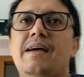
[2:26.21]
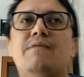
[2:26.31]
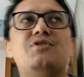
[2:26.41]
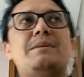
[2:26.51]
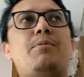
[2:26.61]

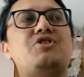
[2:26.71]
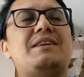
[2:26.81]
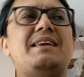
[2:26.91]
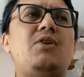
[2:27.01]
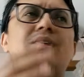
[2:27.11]
Você pode
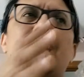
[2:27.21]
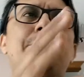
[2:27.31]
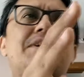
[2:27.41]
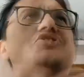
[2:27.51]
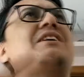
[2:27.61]
até
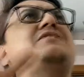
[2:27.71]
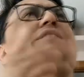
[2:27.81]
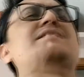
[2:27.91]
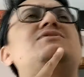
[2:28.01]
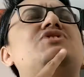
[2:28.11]
olhar para este casal
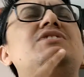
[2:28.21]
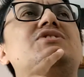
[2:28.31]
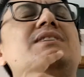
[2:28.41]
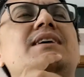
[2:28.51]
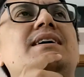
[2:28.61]
e falar assim, gente,